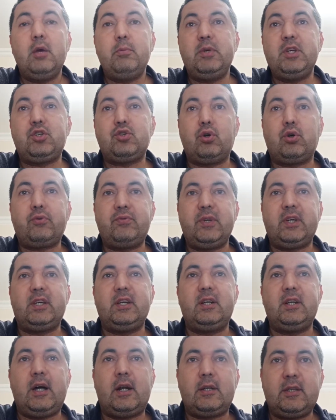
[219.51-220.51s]
Birçok
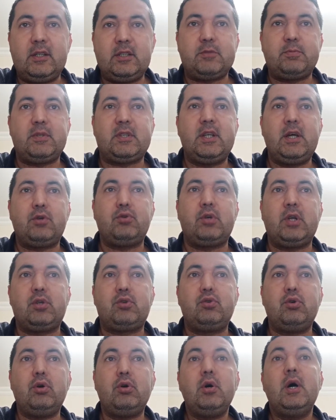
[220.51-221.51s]
fikirler, tespitler
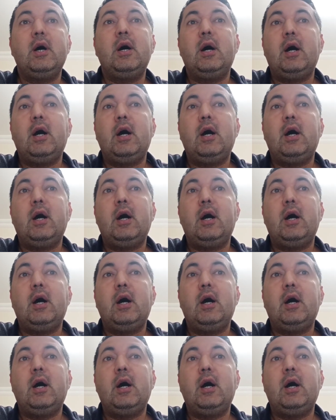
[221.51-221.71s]
üretiyor